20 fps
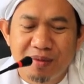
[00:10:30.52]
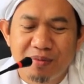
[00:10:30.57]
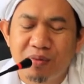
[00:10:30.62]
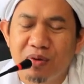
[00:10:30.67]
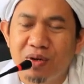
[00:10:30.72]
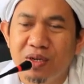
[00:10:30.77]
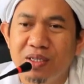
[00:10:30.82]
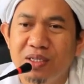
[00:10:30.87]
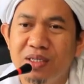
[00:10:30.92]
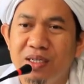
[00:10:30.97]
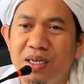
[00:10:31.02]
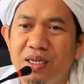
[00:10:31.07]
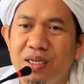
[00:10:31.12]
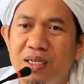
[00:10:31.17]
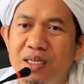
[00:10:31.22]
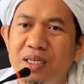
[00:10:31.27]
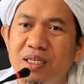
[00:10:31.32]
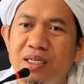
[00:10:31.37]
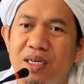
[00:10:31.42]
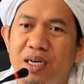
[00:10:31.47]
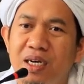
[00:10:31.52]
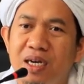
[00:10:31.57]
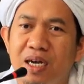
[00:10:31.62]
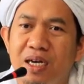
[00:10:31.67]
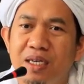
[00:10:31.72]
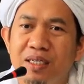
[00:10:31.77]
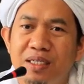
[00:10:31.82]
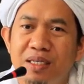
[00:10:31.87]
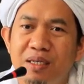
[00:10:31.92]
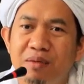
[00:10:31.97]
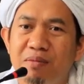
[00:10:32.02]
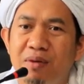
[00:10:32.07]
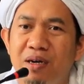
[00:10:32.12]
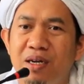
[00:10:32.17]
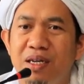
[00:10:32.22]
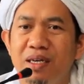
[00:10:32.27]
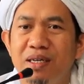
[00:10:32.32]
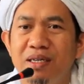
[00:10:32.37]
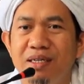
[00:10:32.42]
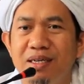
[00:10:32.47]
Boleh jadi yang kasih
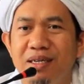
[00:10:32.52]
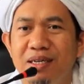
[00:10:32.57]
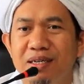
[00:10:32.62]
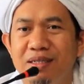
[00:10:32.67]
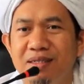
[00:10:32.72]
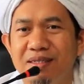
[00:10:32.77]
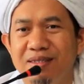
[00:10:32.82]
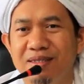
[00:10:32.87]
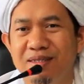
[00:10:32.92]
malaikat.